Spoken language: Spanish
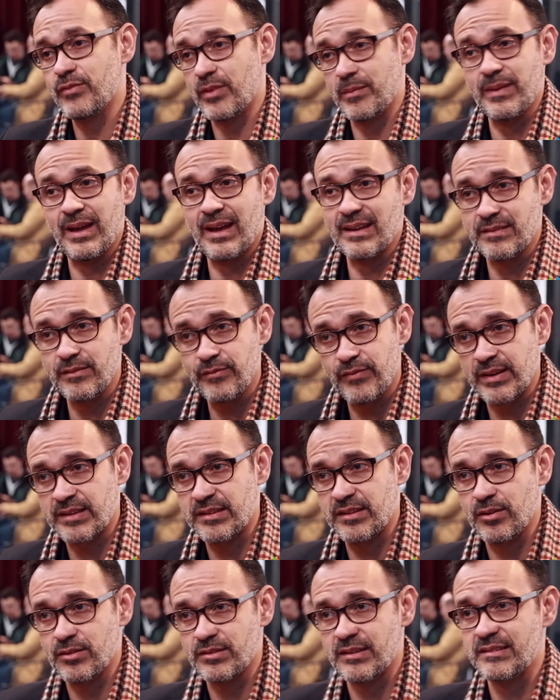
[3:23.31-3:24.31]
enfermedades
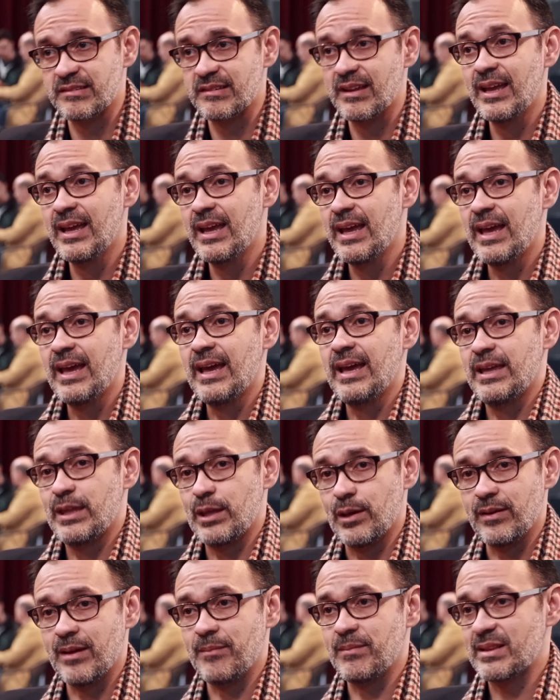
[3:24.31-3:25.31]
infecciosas
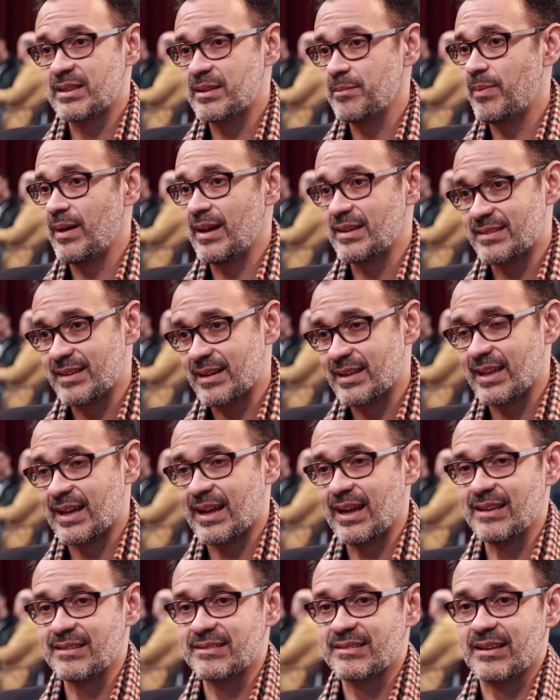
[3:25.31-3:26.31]
y obviamente padecer de
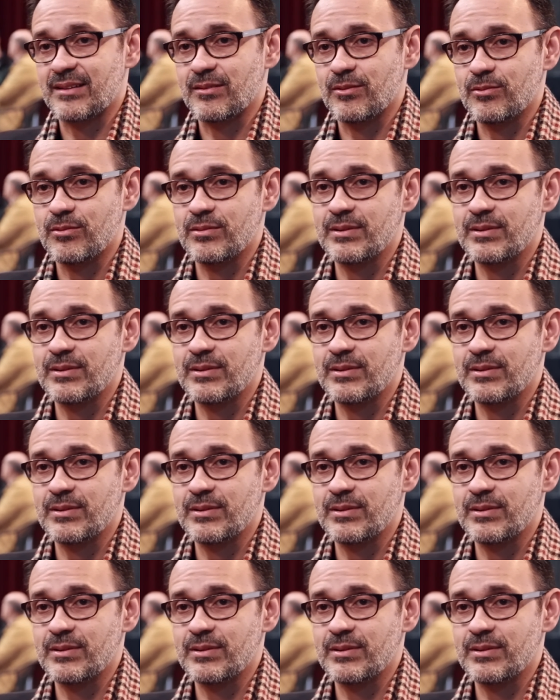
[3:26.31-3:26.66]
cáncer.